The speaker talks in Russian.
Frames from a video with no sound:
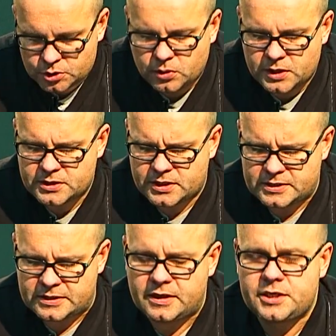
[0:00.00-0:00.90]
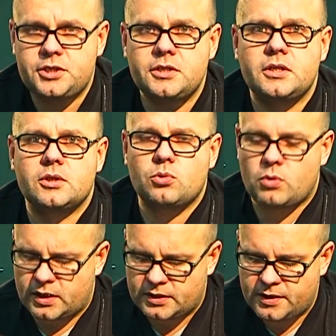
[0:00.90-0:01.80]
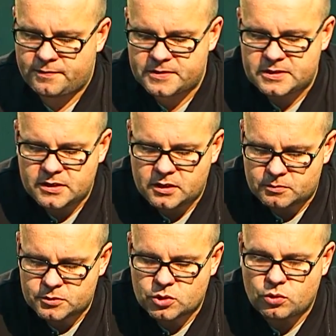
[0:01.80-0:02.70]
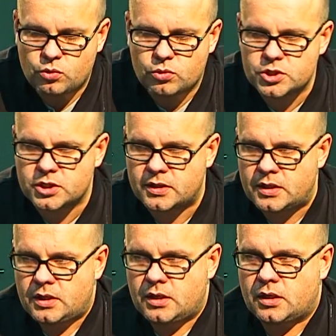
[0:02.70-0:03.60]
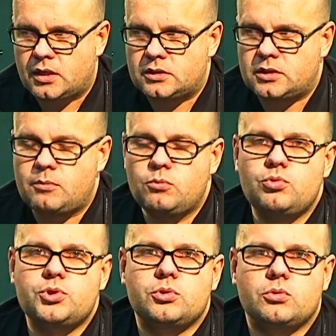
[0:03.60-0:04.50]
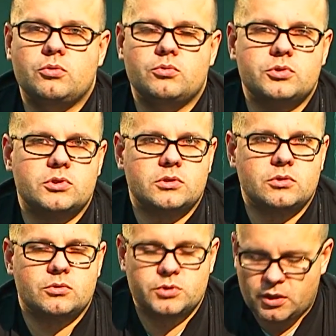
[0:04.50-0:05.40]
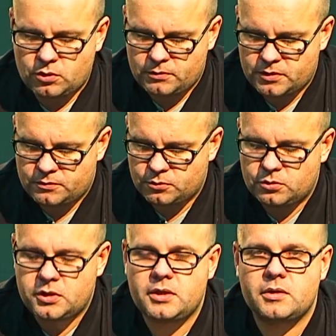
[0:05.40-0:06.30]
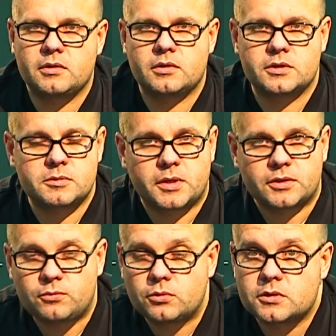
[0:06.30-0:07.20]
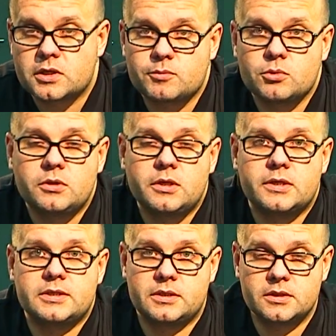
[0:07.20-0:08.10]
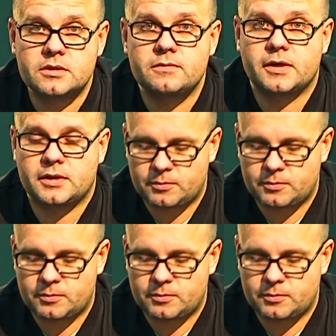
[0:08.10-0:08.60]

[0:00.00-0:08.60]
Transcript: Что касается начинки, то она в целом схожа э, тому, что установлено внутри э, смартфона Samsung Galaxy S2.